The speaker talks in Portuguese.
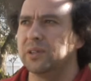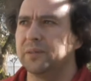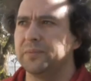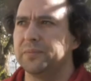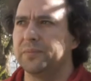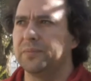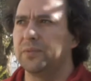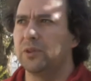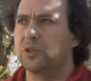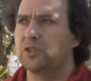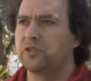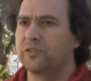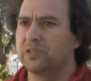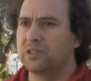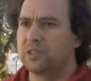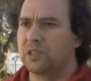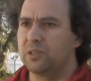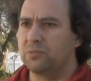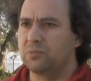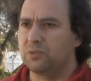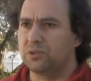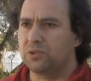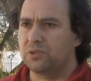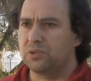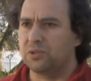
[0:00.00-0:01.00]
hum, nós,
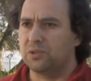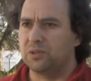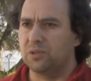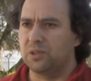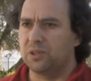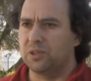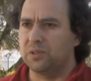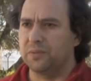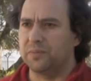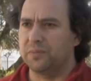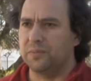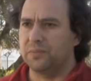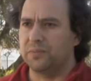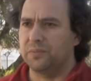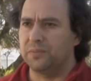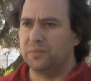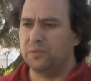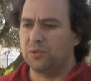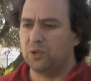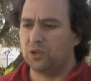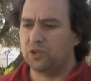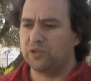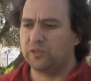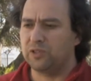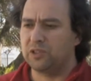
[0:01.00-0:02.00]
fazemos, hum,
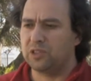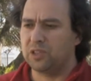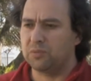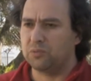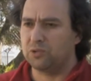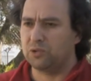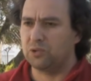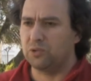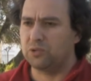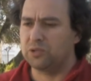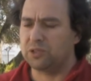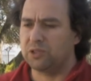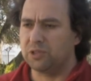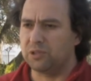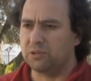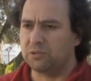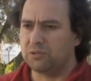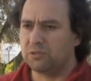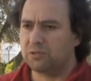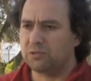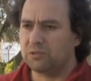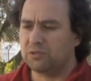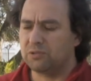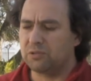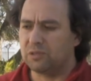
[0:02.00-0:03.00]
nós fazemos
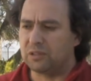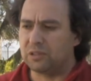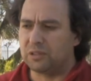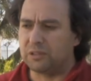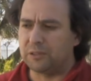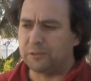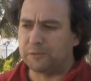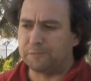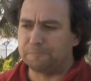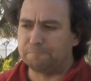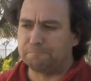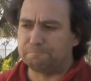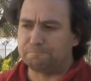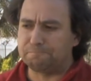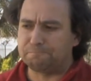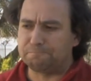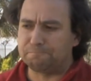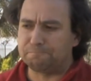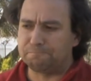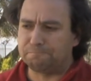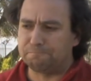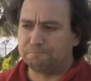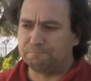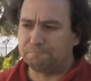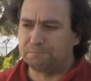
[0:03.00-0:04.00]
concertos hum,
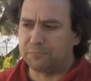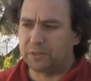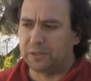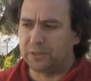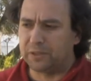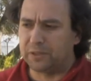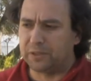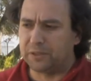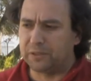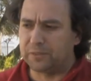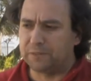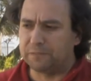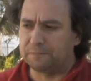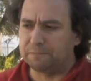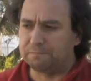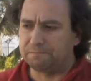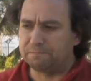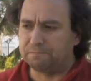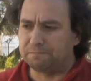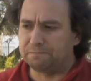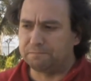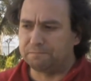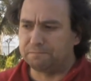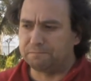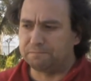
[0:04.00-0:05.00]
hum,
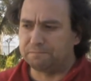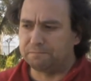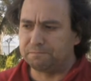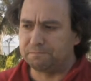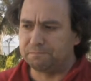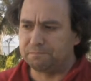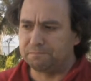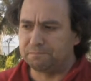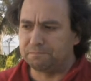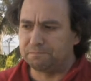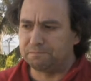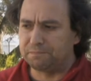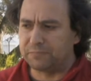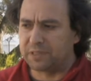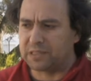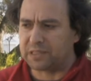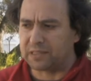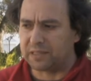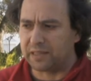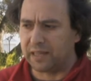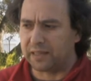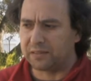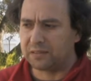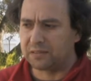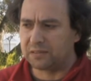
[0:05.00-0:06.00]
na
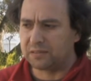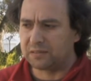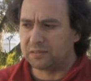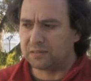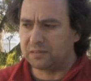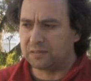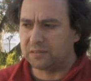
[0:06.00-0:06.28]
cidade,